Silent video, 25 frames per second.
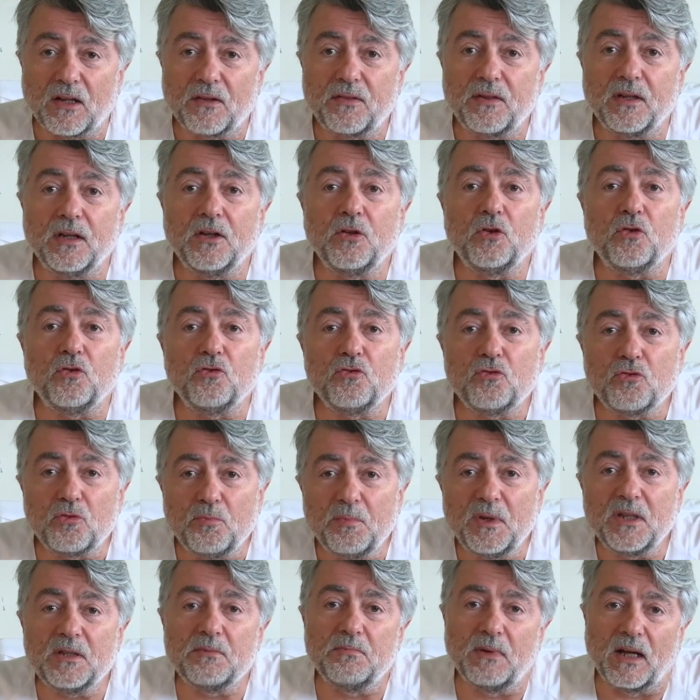nacen con su
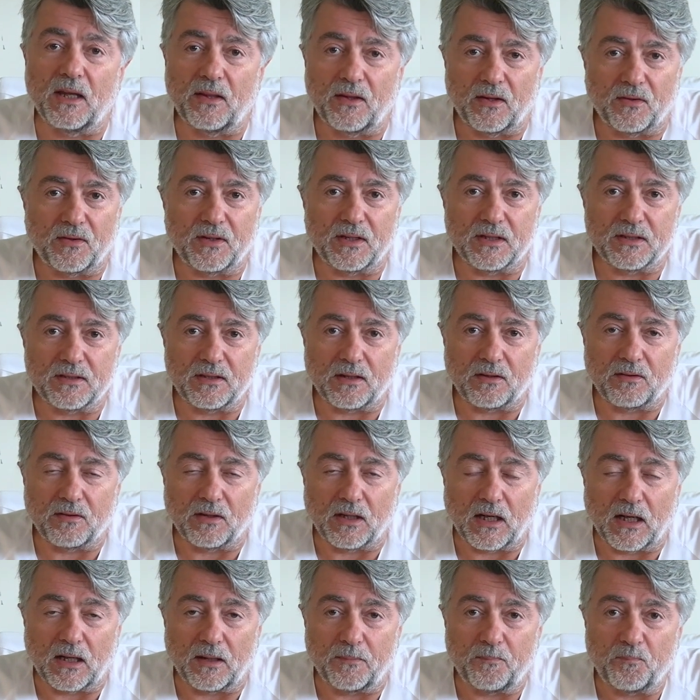misma edad
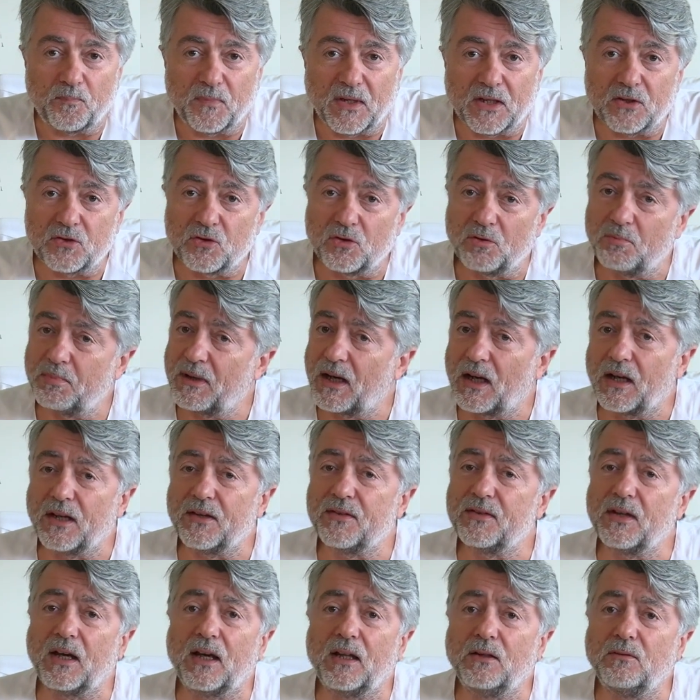gestacional. Esto para
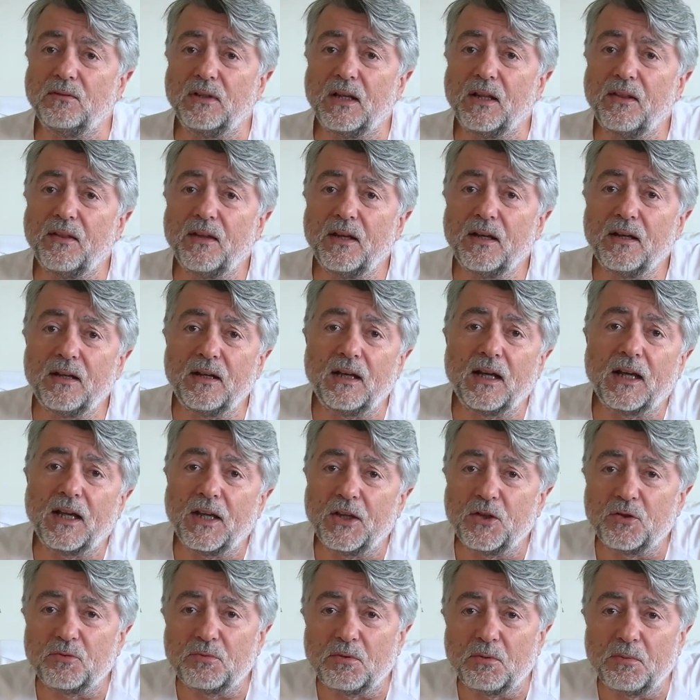que se hagan una idea, en
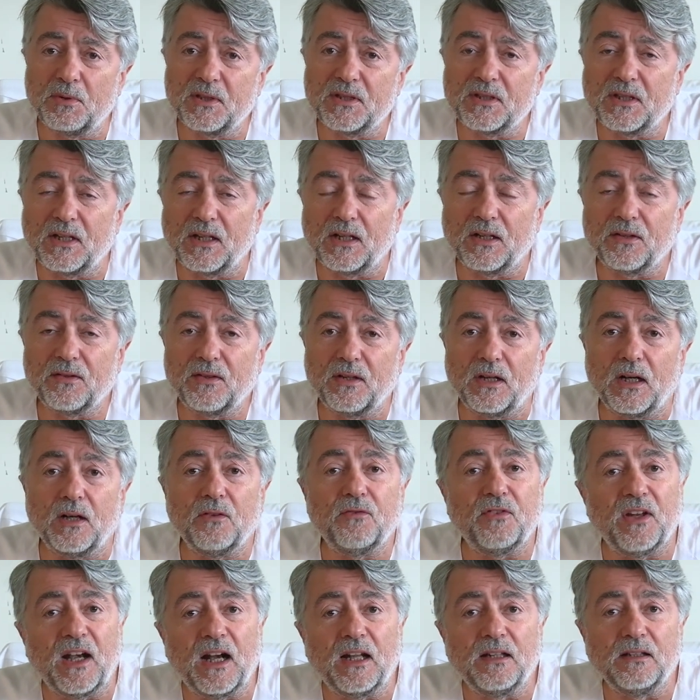aquellos bebés que nacen
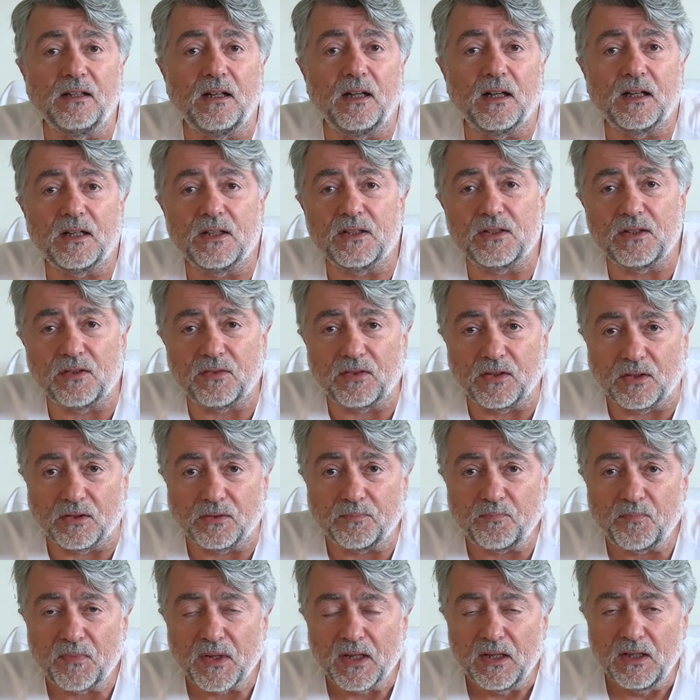al final de la
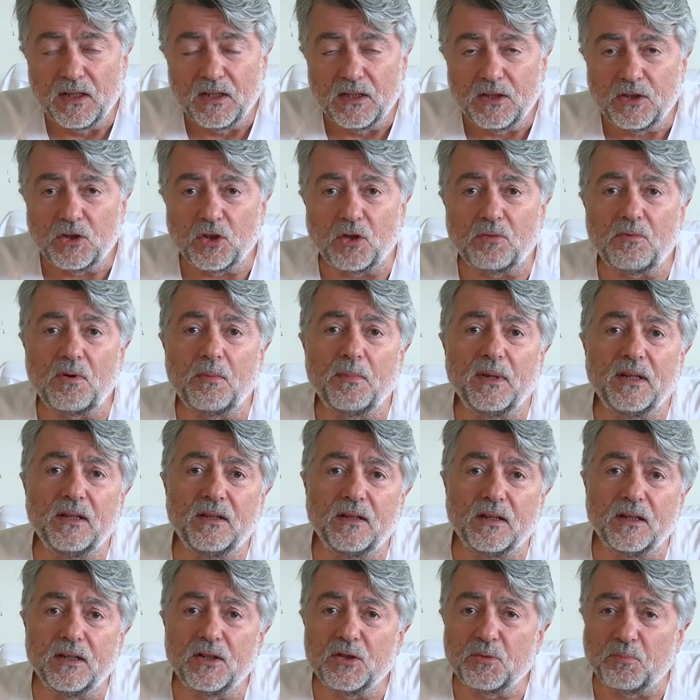gestación,
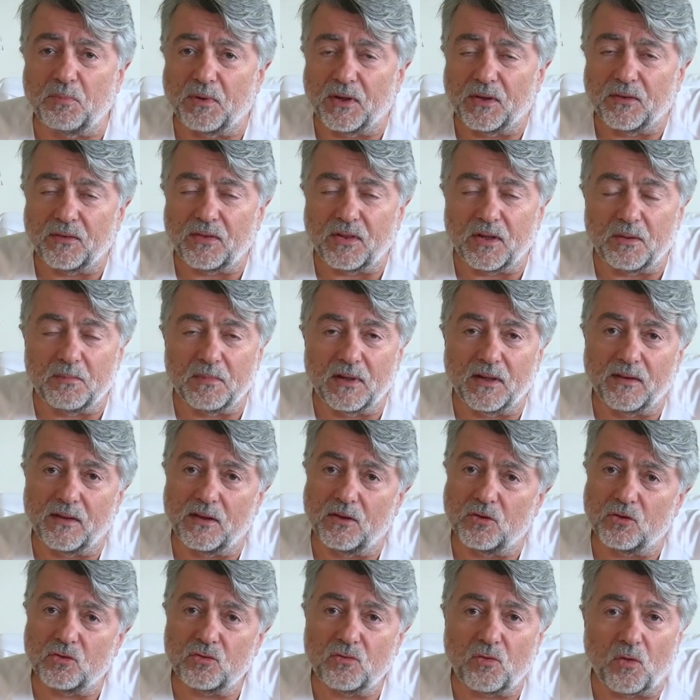normalmente es por encima
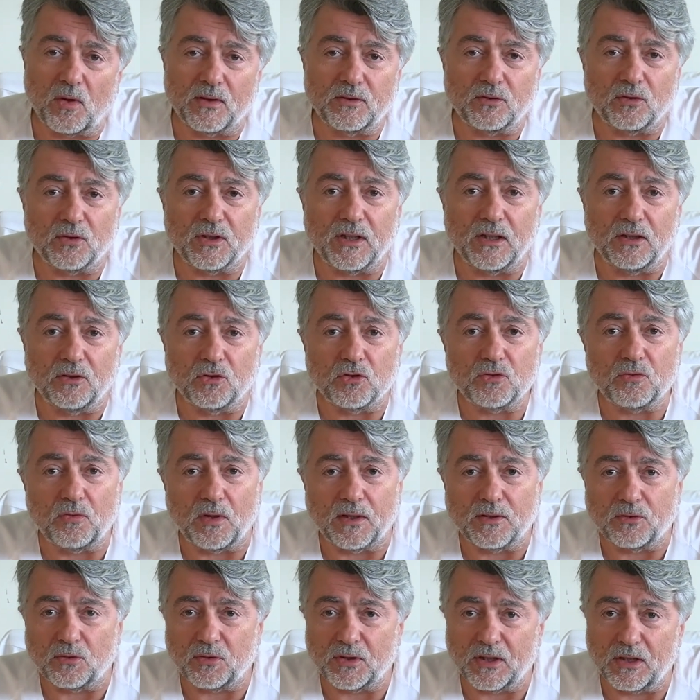de los 4 kilos,
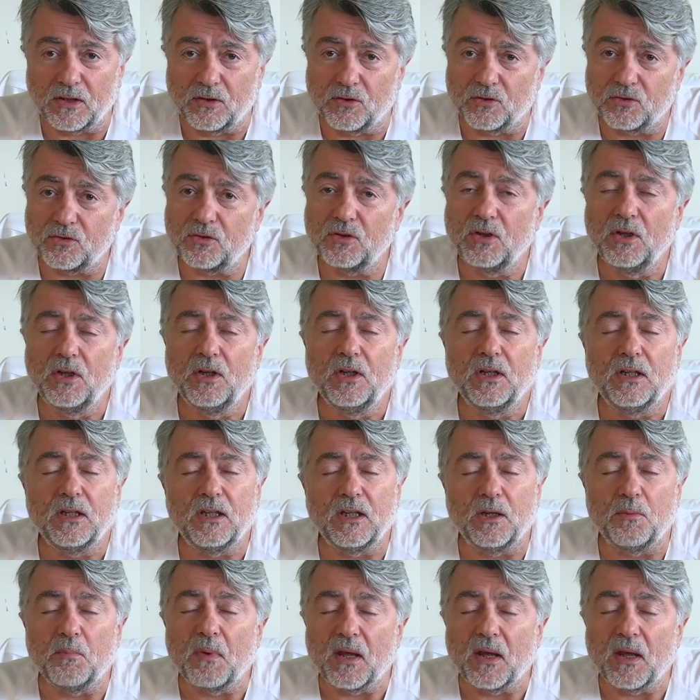4 kilos y